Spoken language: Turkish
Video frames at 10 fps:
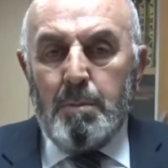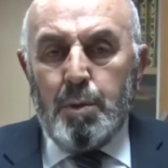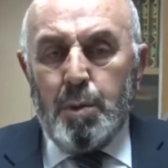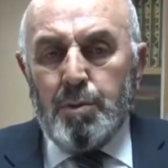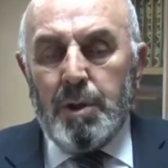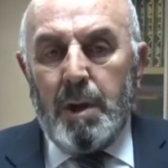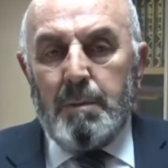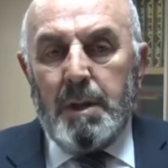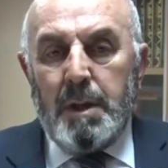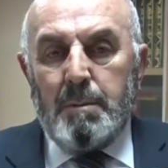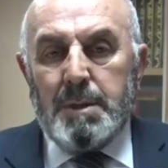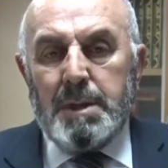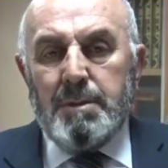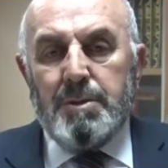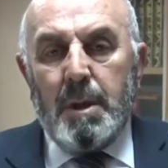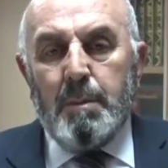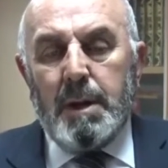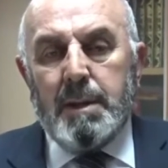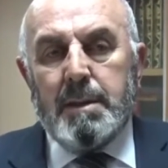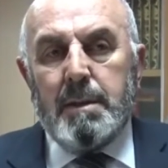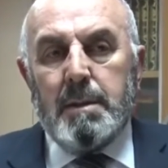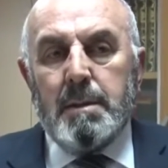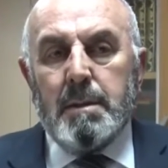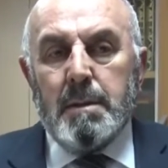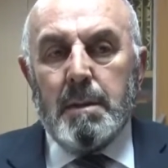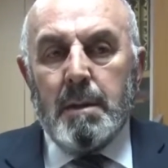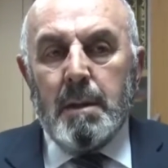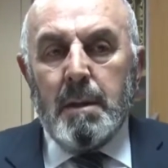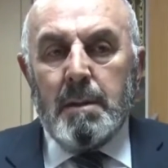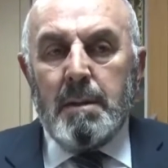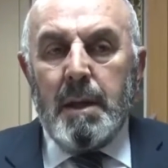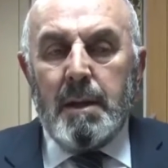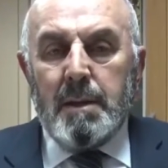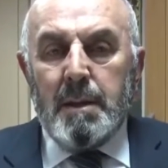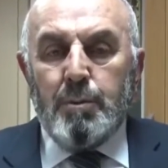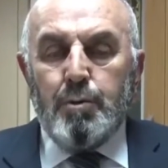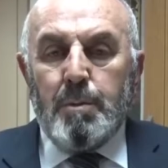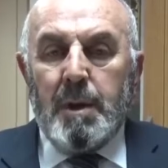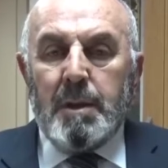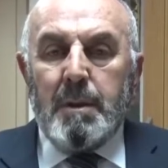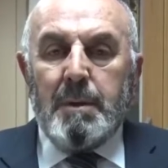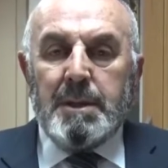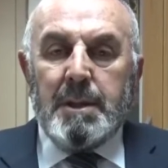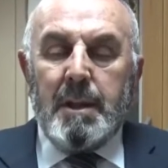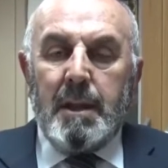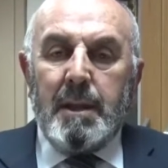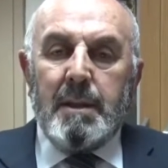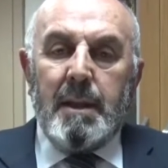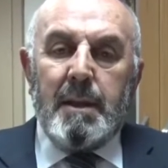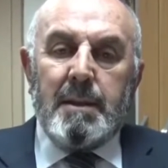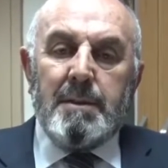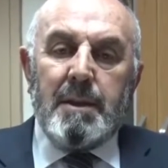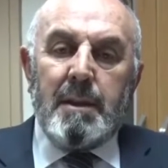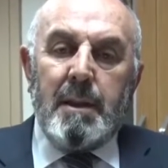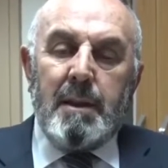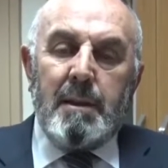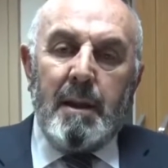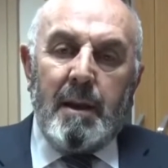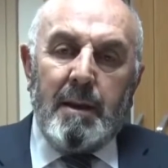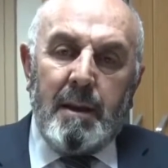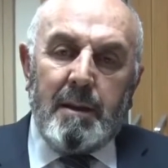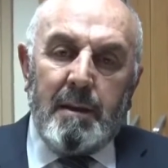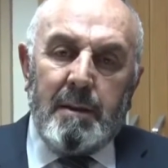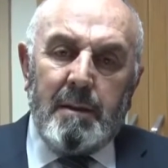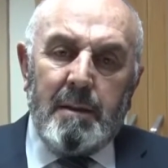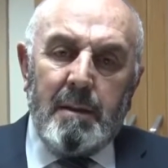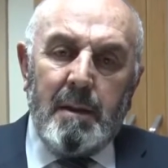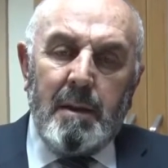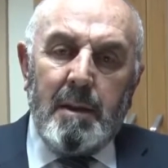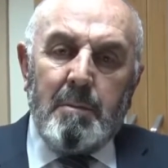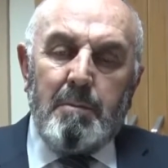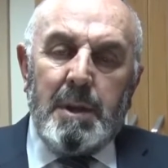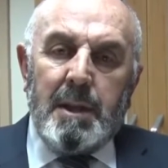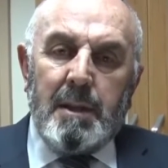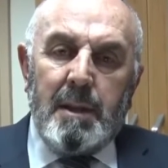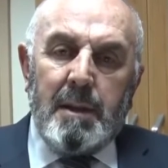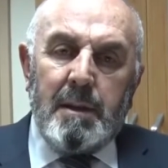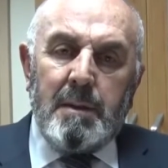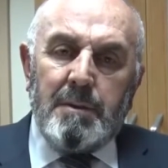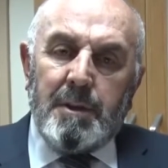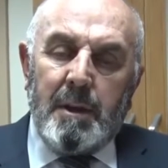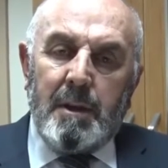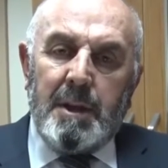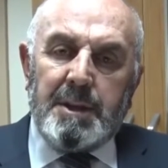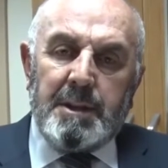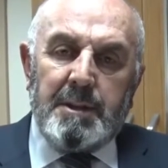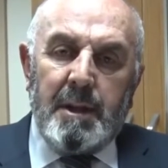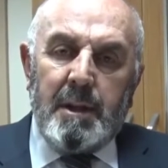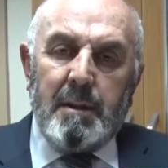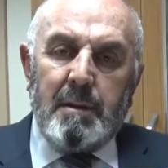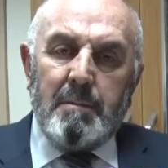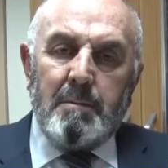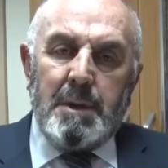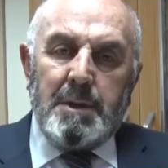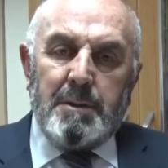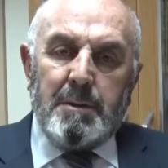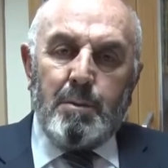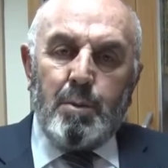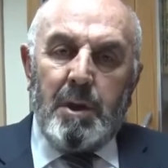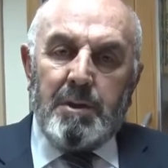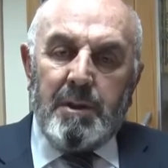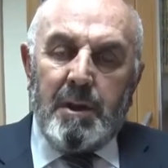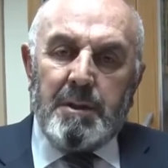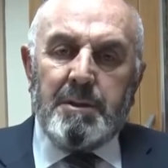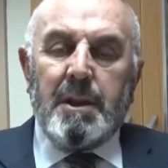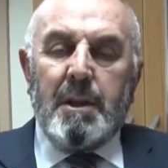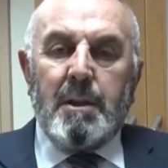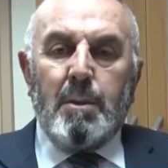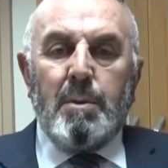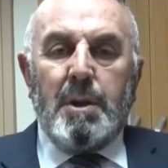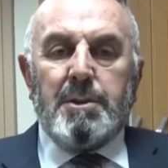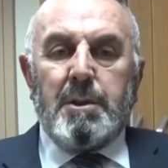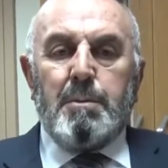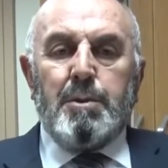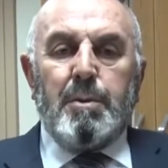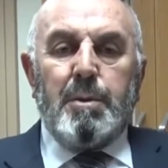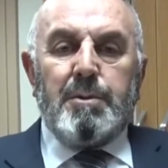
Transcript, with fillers: Bütün camilerimizin cemaatinin nerede cuma namazını eda edecekleriyle alakalı bilgileri inşallah size biz duyacağınız şekilde ulaştırmış